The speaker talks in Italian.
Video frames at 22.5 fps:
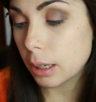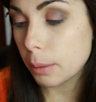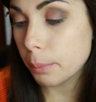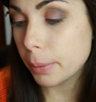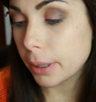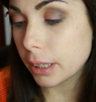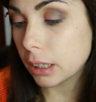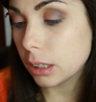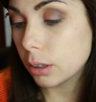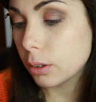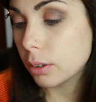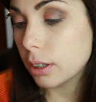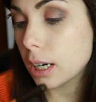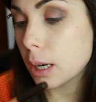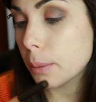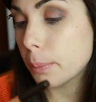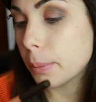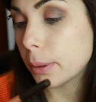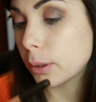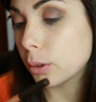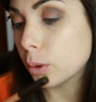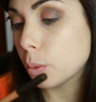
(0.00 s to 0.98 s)
in
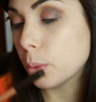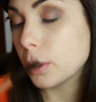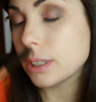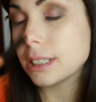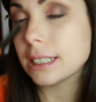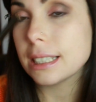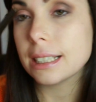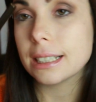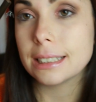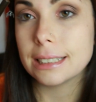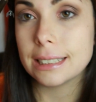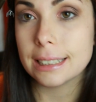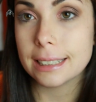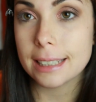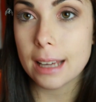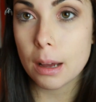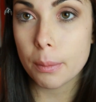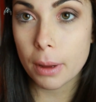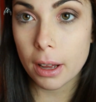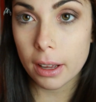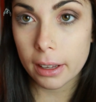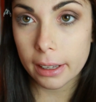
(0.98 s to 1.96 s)
particolare prendo questa che si
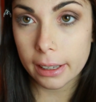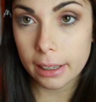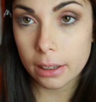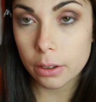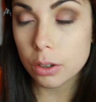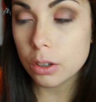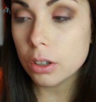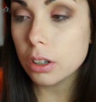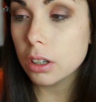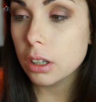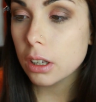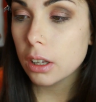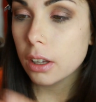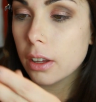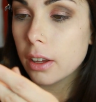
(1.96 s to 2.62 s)
chiama Ego